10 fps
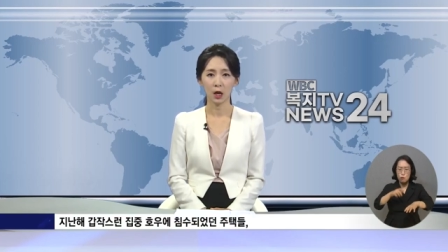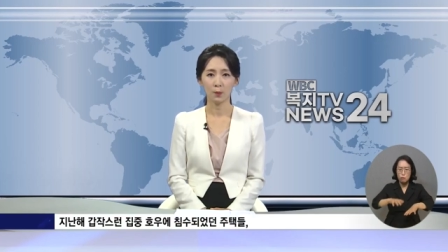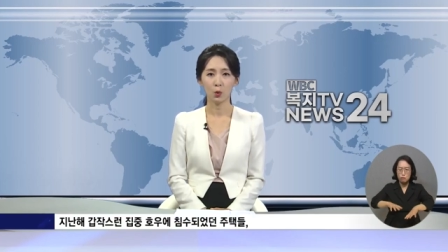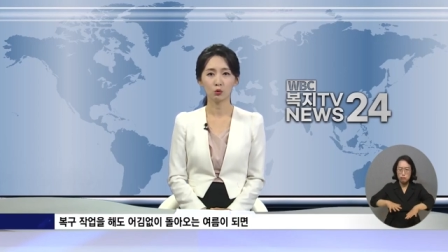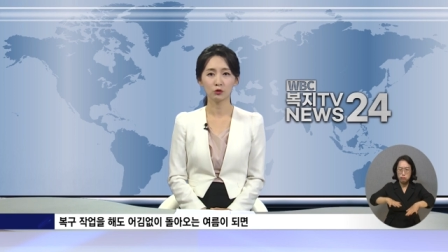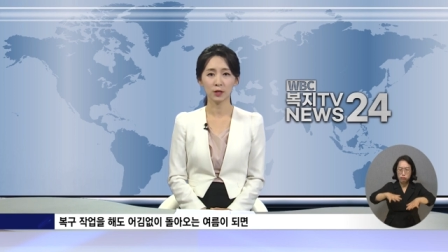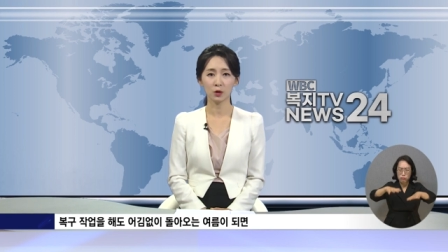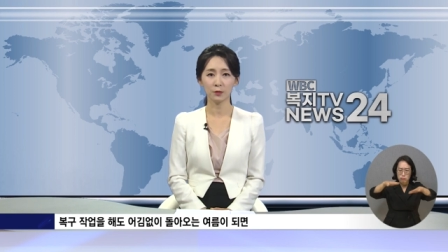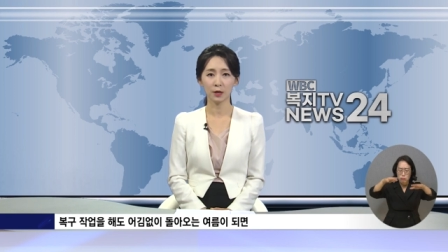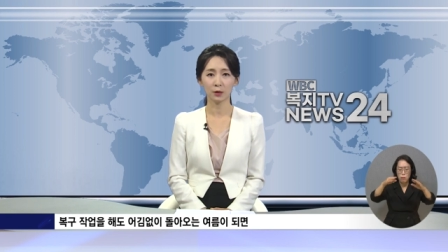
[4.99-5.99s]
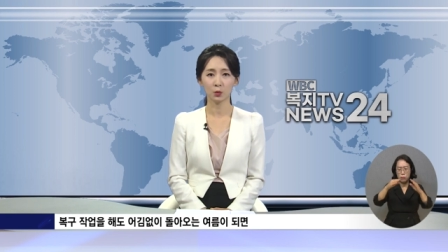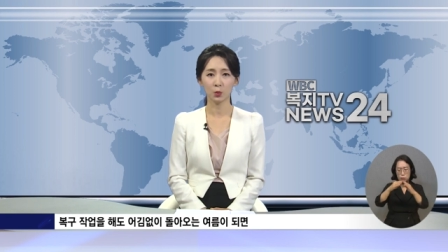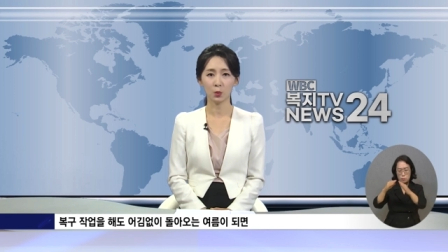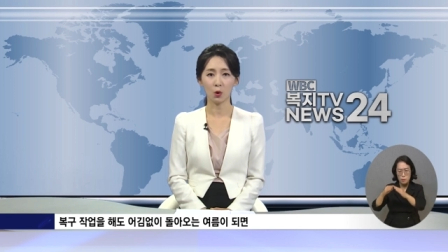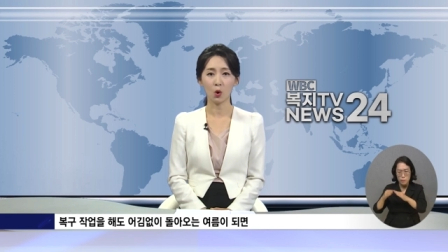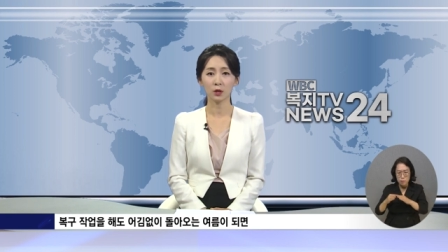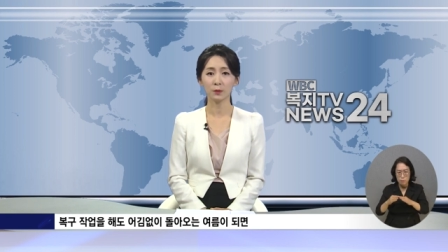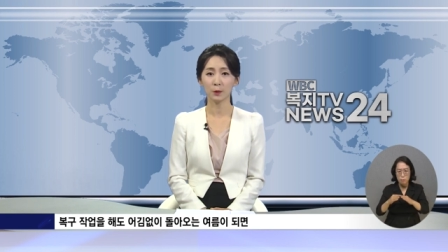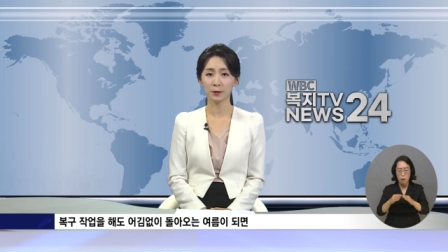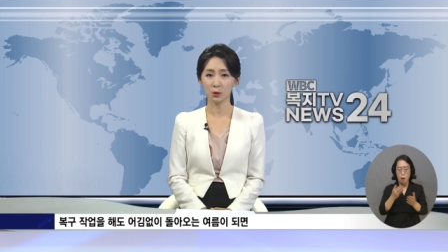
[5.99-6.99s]
복구 작업을 해도
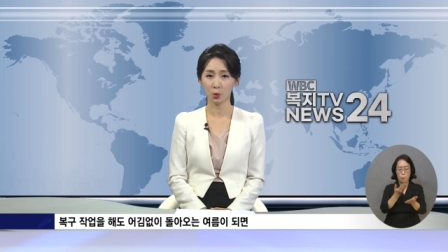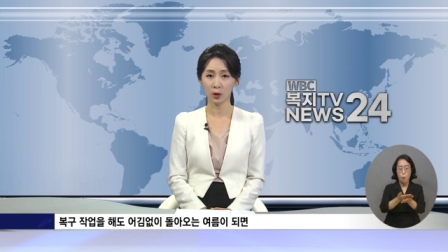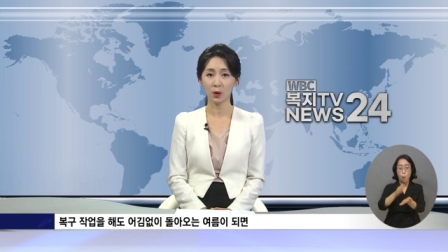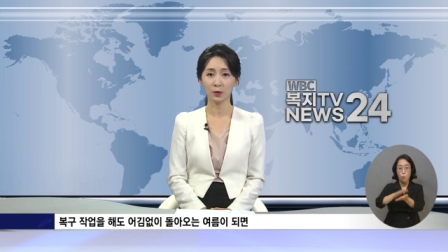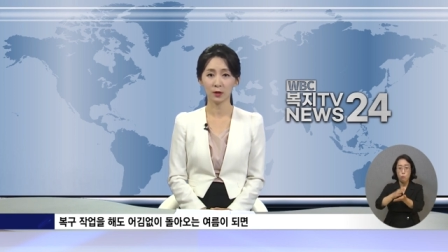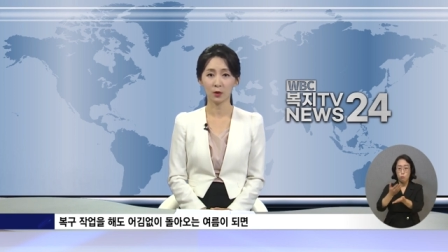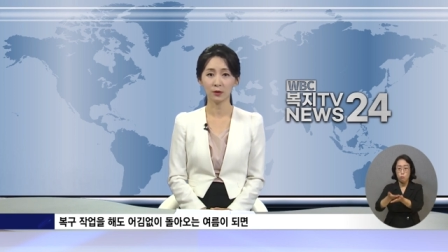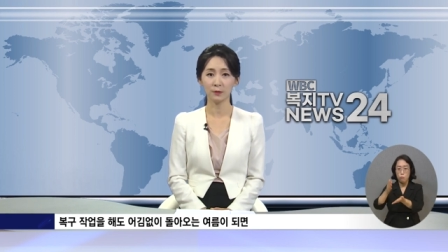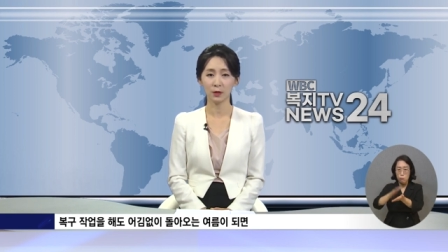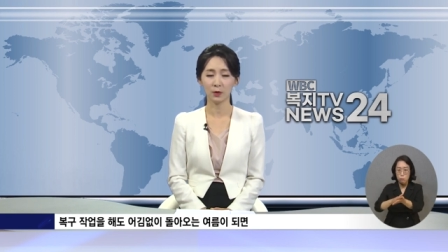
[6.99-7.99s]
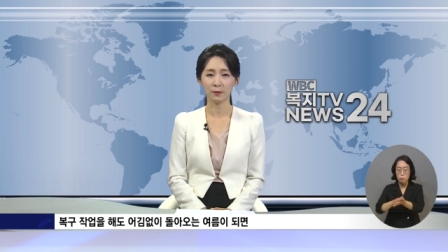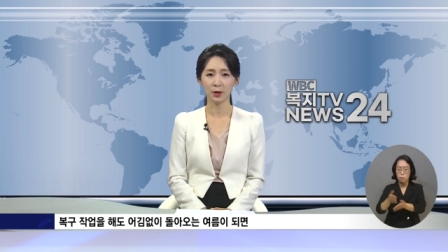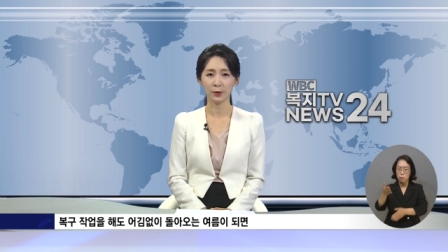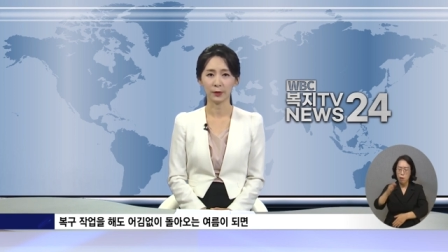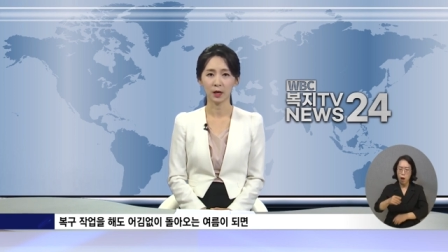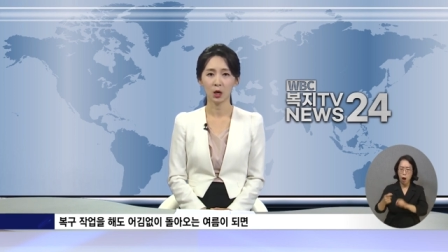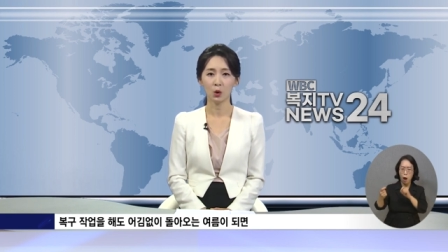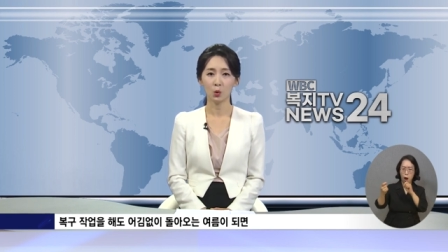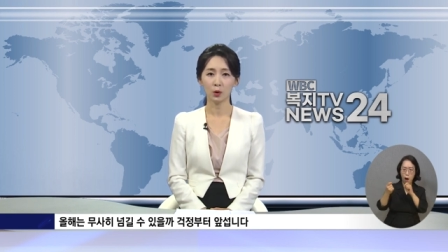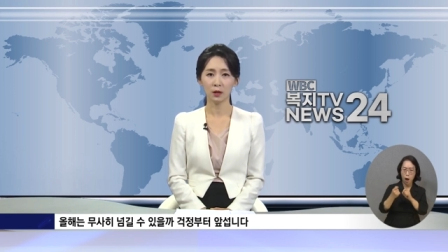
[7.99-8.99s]
어김없이 돌아오는 여름이 되면
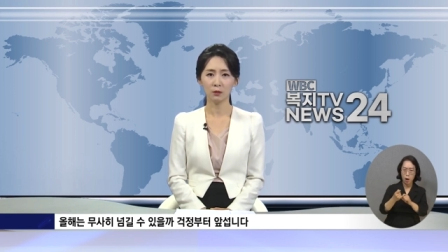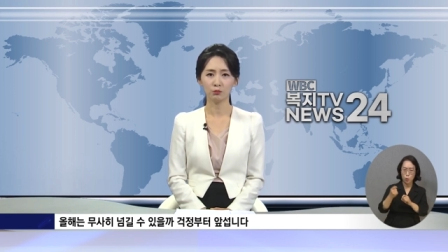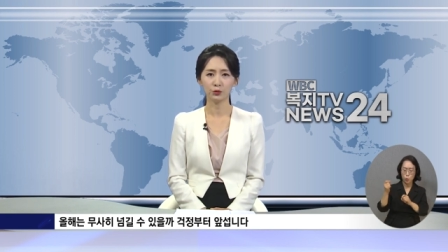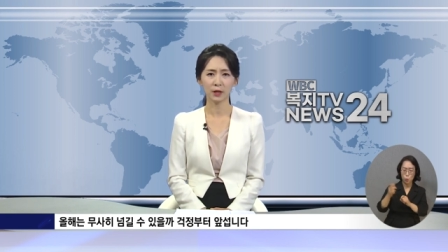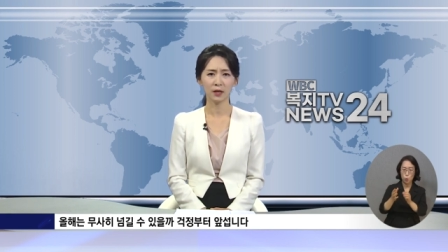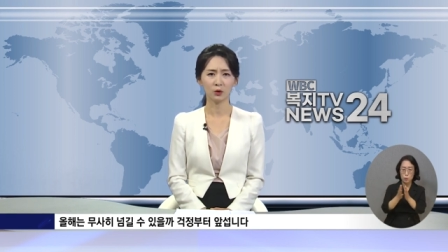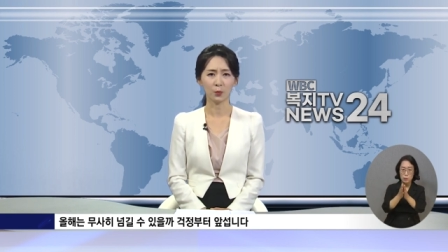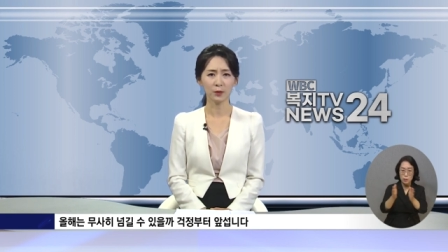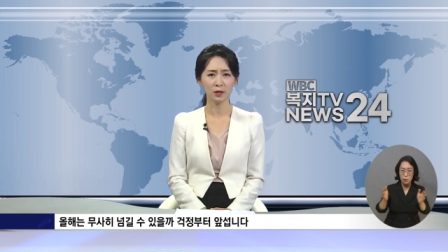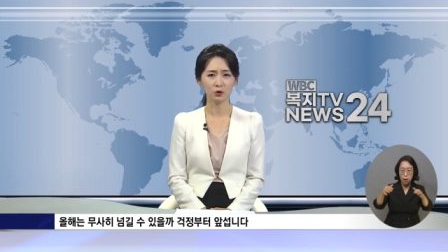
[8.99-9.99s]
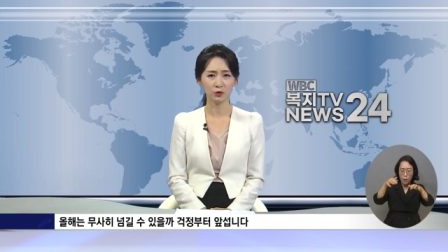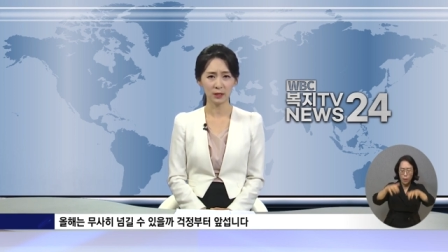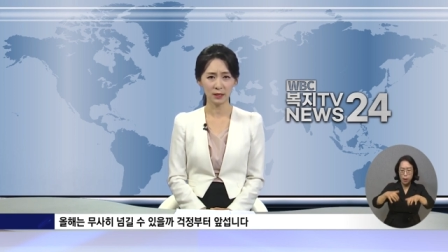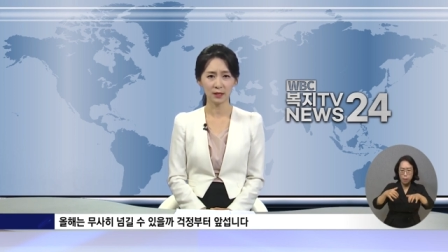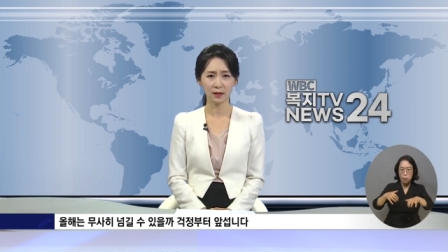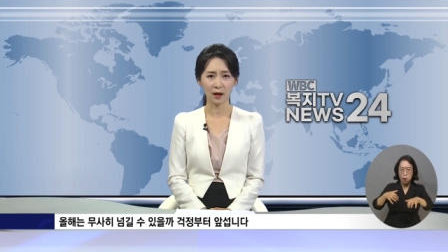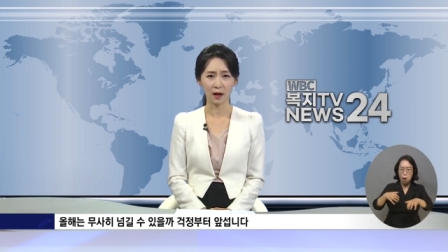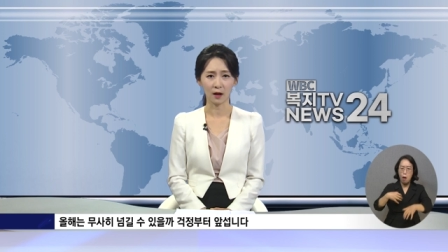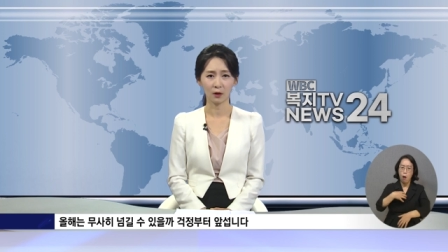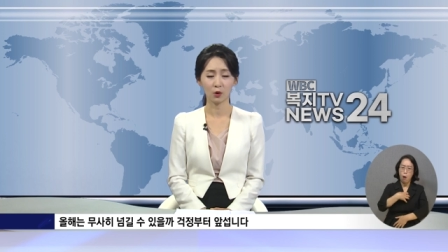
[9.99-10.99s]
올해는 무사히 넘길 수
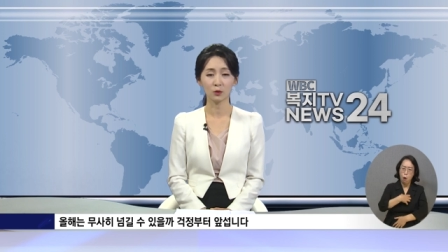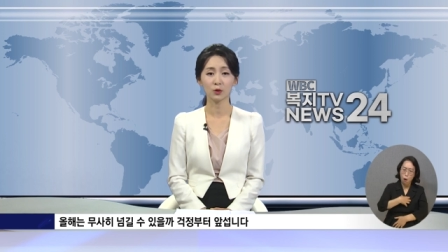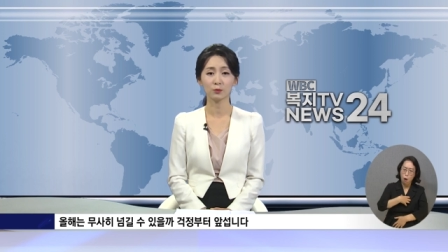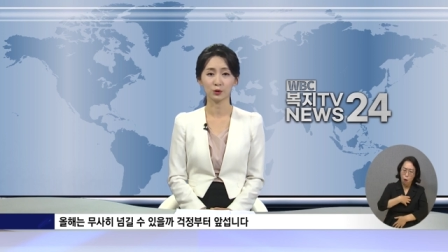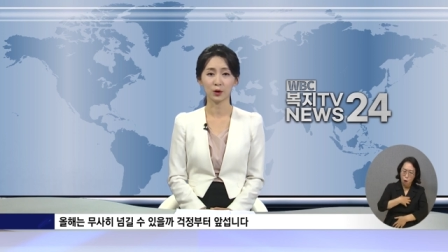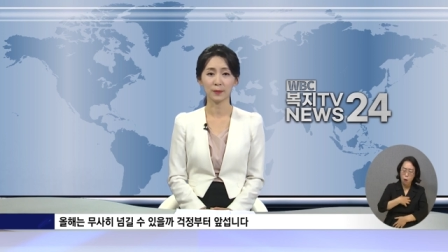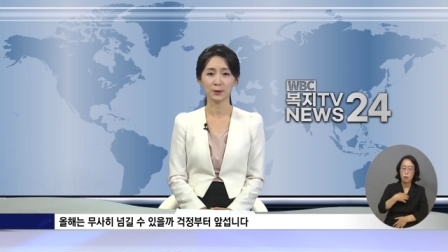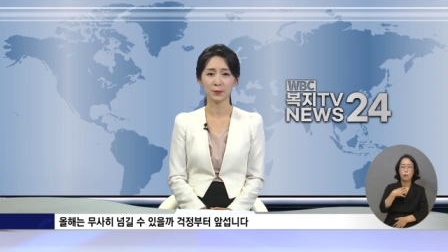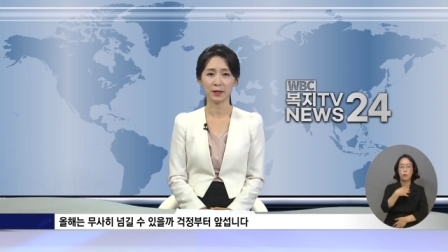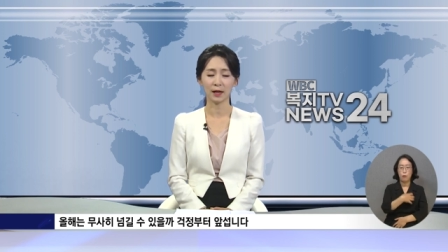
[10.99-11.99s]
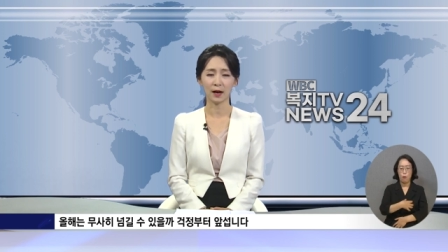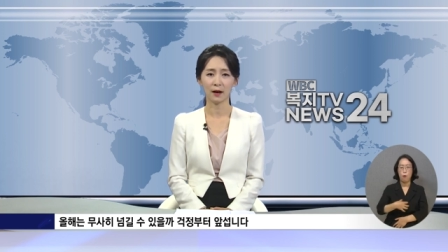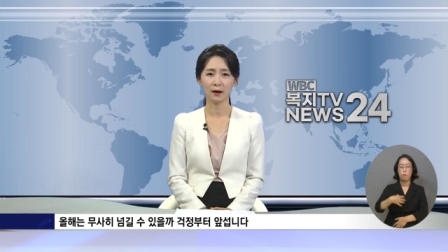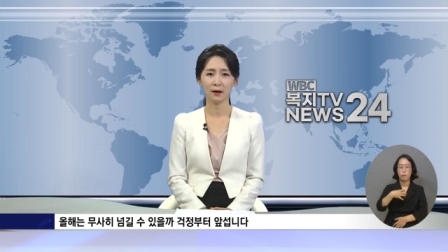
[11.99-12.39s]
있을까 걱정부터 앞섭니다.